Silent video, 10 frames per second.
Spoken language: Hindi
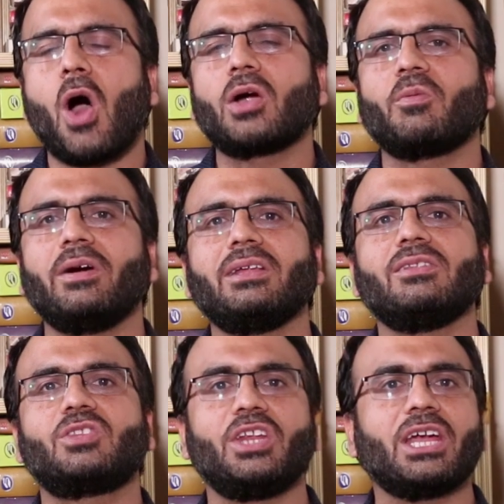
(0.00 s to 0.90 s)
और
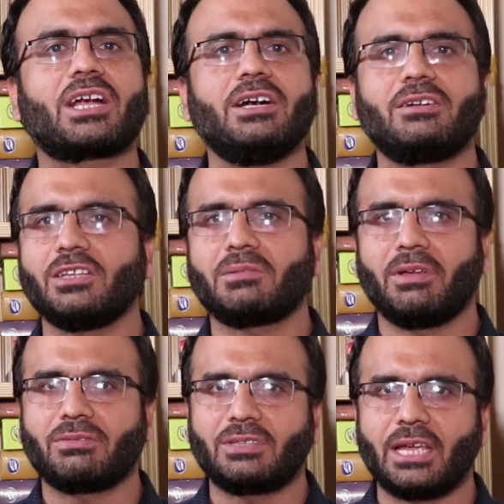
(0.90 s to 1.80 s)
23 कंट्रीज़
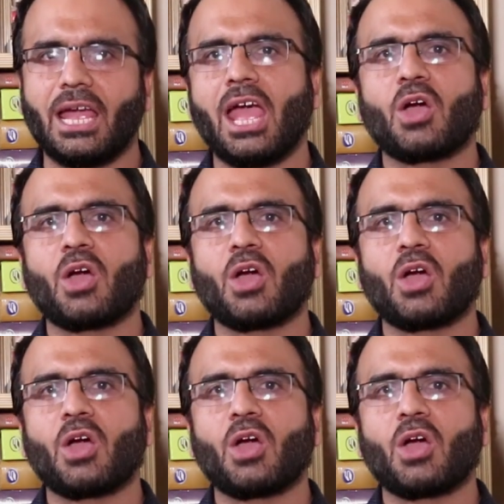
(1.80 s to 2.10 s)
में से